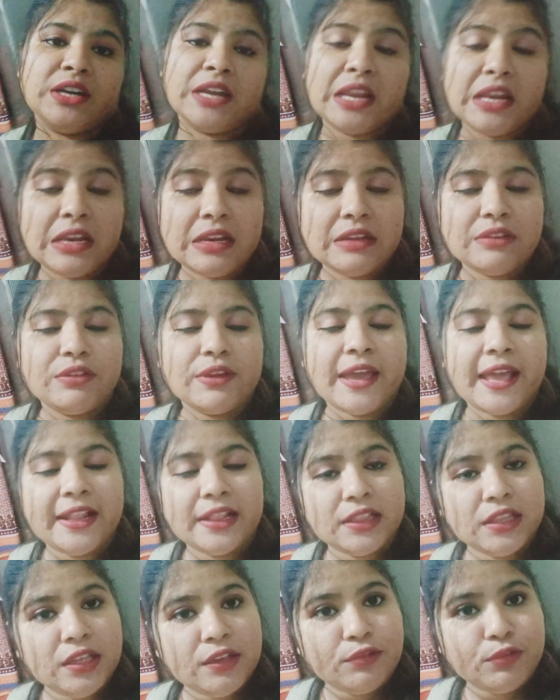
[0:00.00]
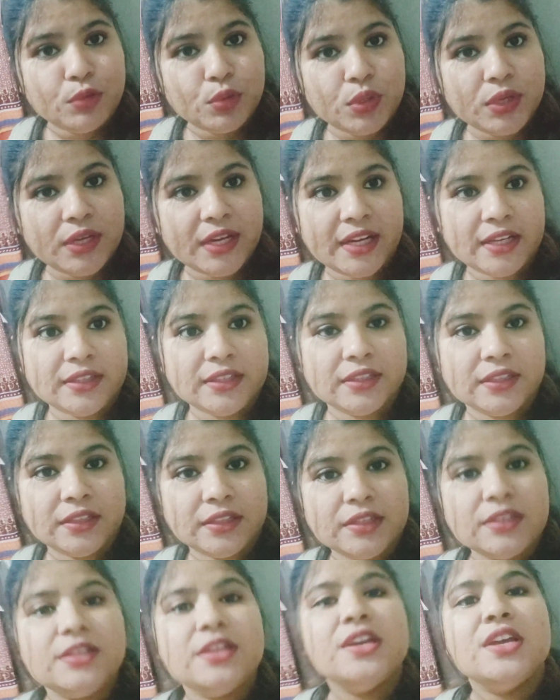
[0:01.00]
நல்ல ஹெல்தி ஃபுட்
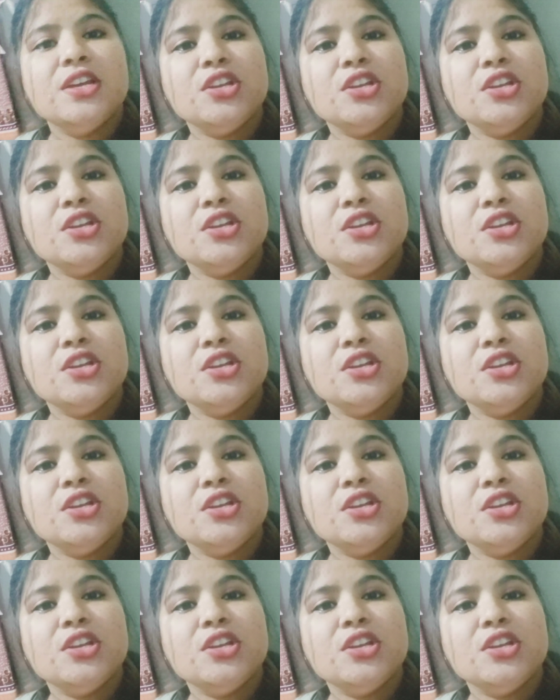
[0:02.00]
எடுத்துக்கின்னு